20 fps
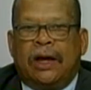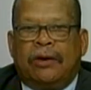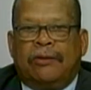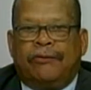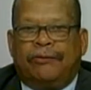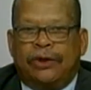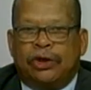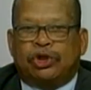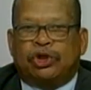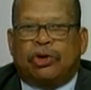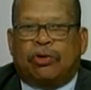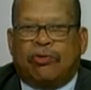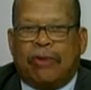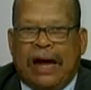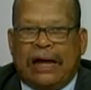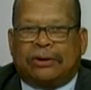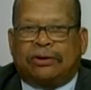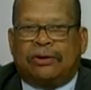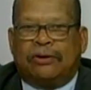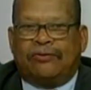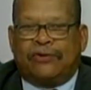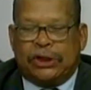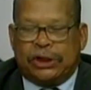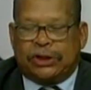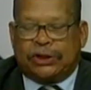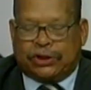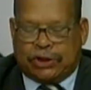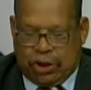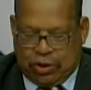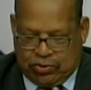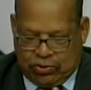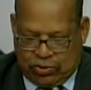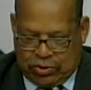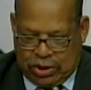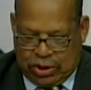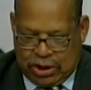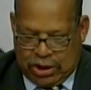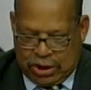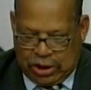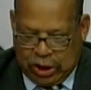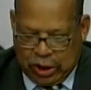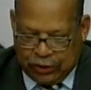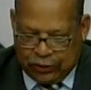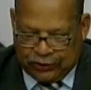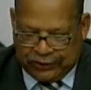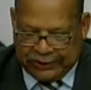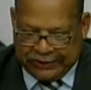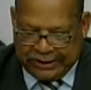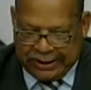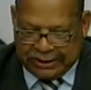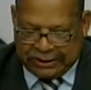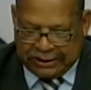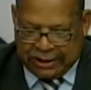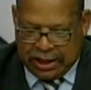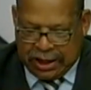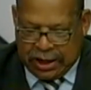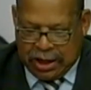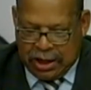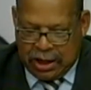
24 e 25, que nos diz assim: